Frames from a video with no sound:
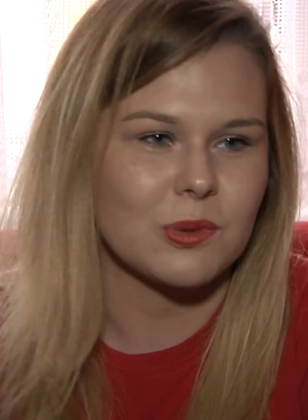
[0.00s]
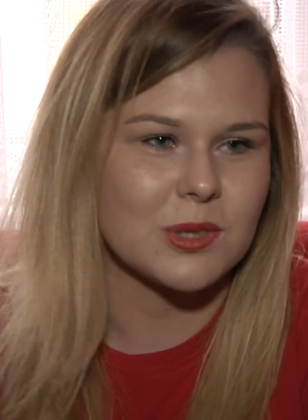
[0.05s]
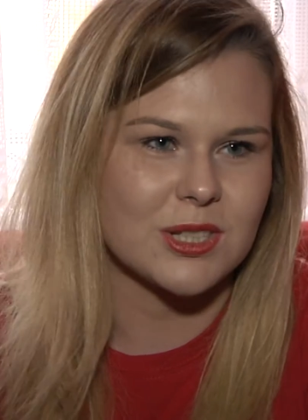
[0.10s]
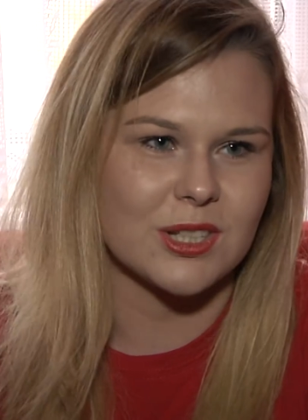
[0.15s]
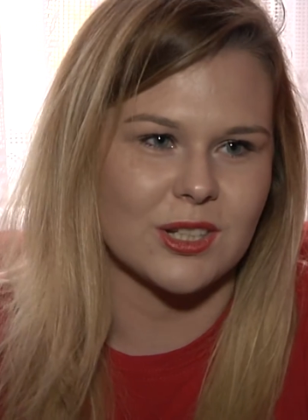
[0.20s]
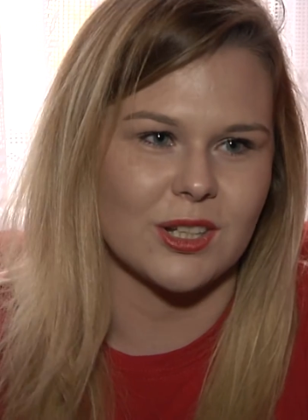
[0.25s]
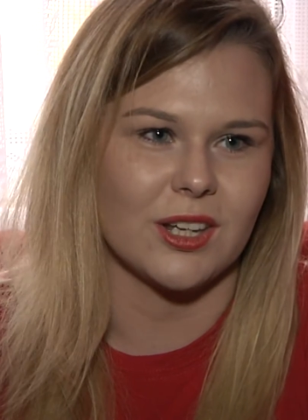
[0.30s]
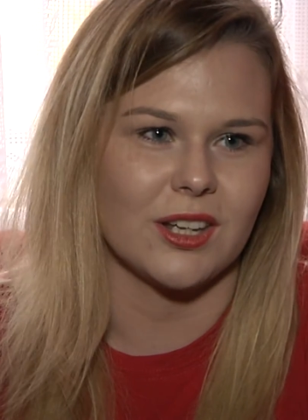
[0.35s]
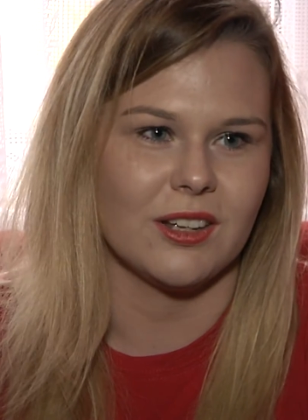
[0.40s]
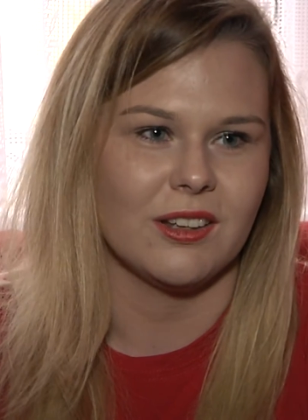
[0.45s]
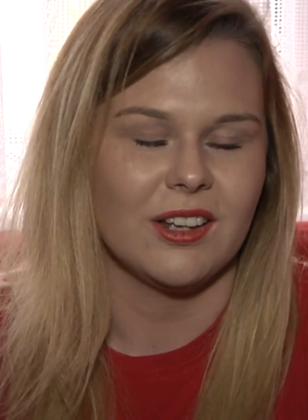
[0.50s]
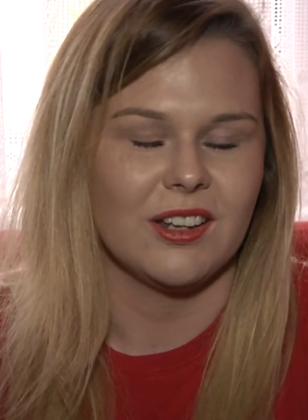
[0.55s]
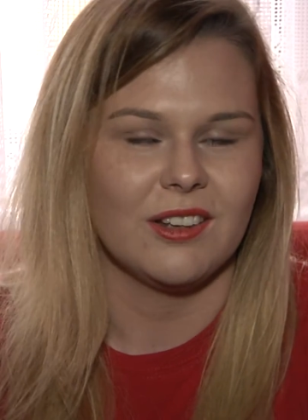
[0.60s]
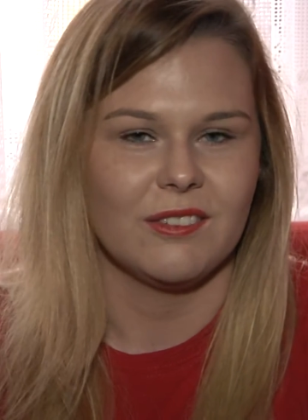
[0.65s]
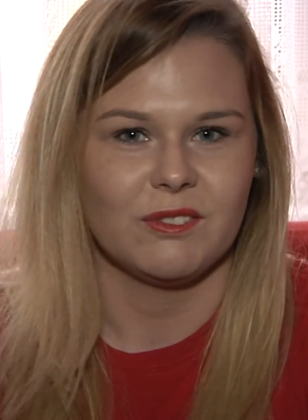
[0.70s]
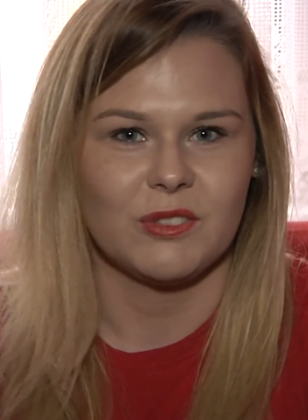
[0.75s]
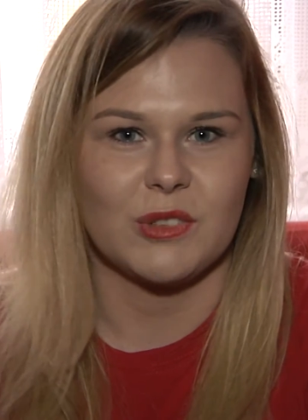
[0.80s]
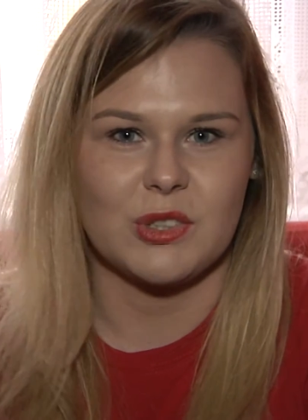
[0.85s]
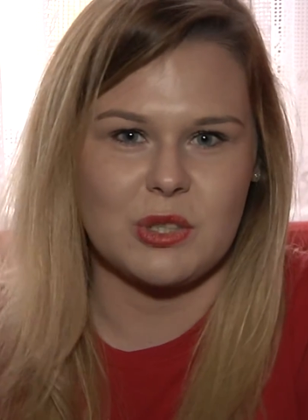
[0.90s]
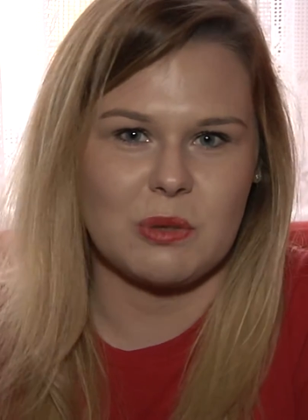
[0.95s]
łzy.
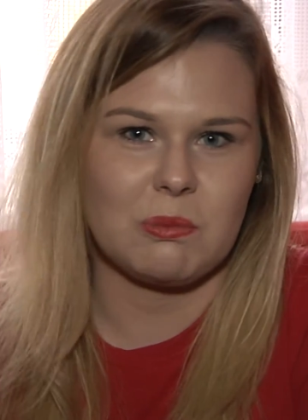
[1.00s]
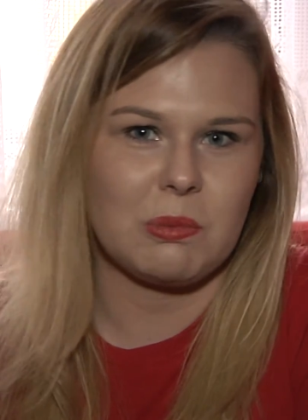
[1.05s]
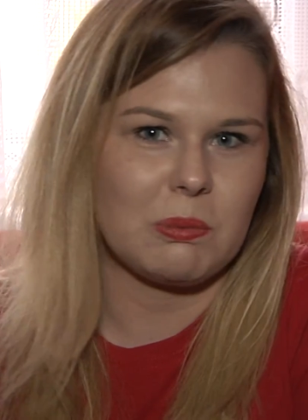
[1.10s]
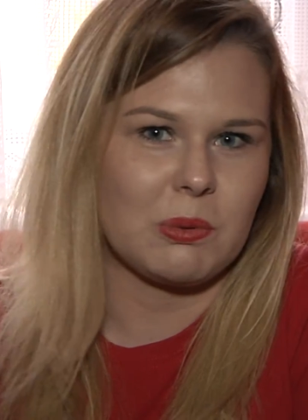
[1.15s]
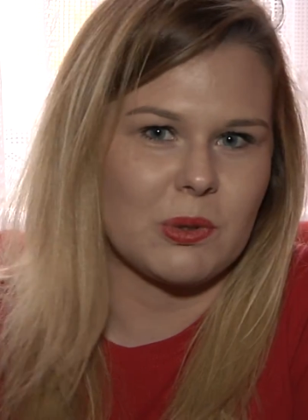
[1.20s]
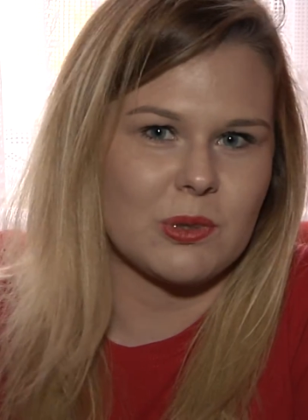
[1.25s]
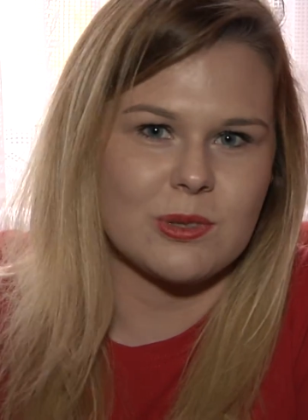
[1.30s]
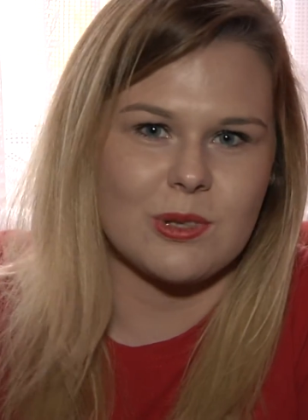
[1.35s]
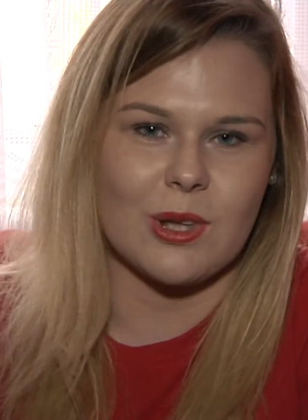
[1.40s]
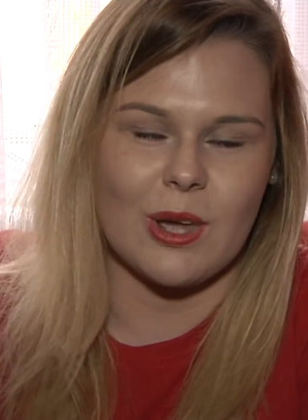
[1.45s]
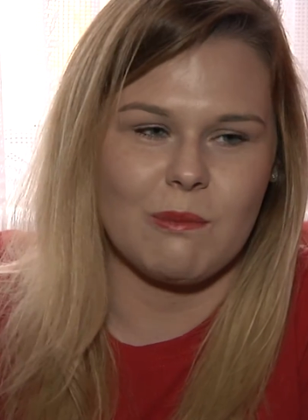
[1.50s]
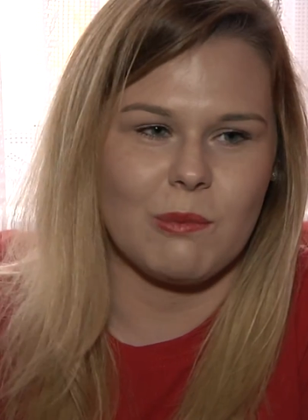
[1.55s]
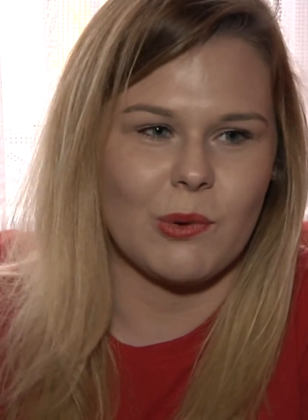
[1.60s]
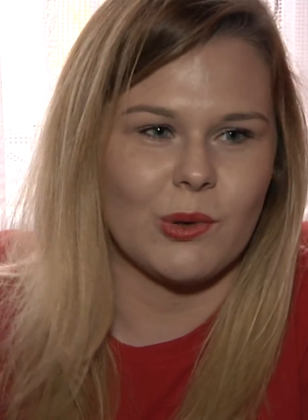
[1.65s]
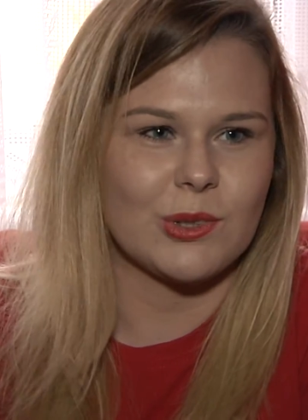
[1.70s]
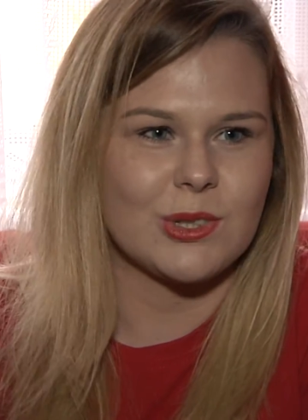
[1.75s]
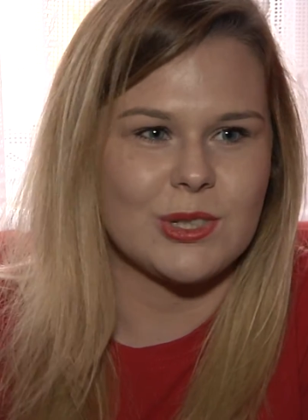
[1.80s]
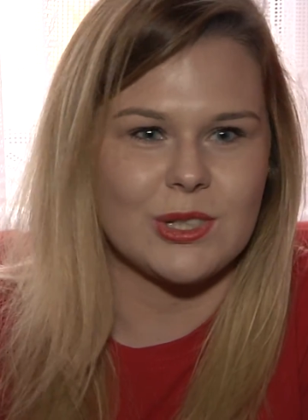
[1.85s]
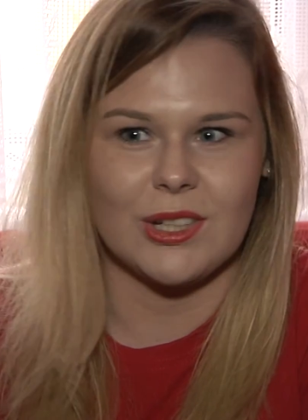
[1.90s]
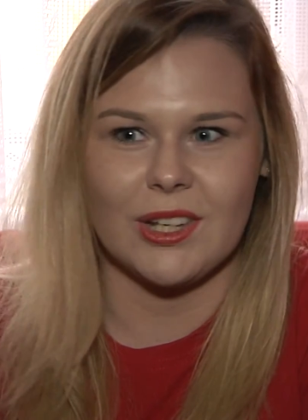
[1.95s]
To są po prostu
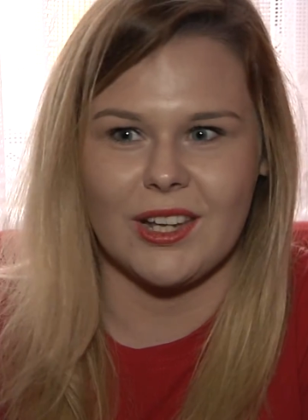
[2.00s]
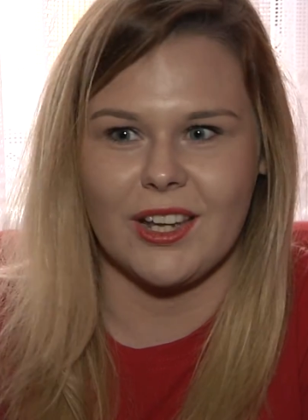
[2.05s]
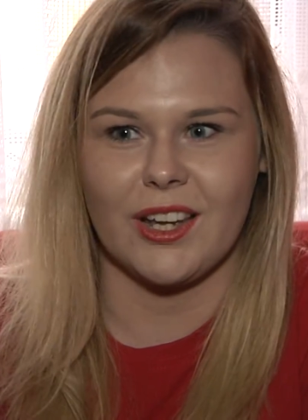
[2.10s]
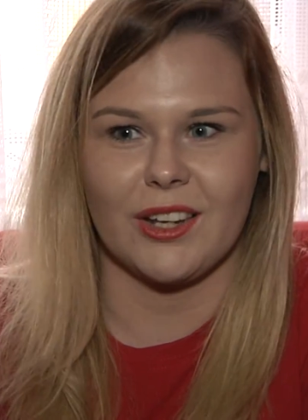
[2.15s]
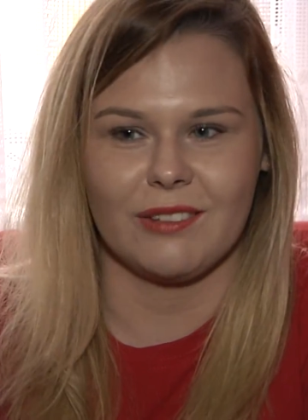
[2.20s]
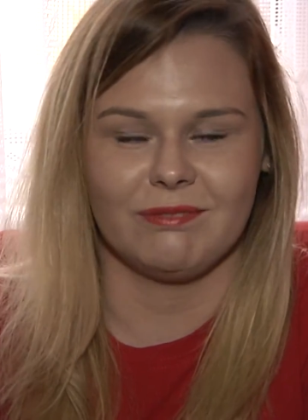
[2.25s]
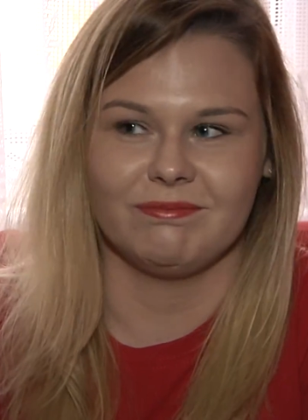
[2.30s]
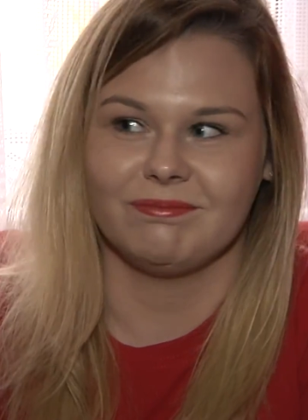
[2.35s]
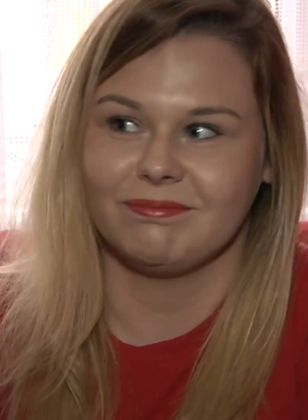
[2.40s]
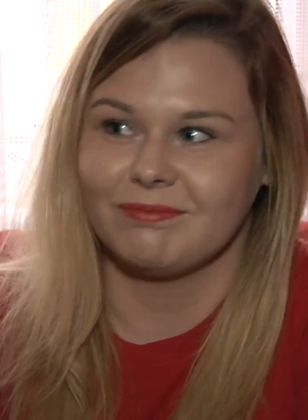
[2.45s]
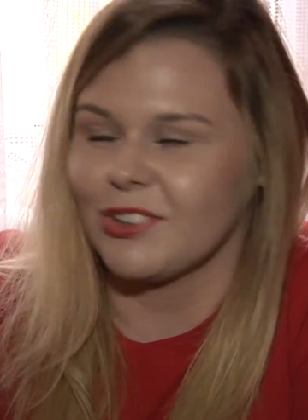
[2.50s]
emocje,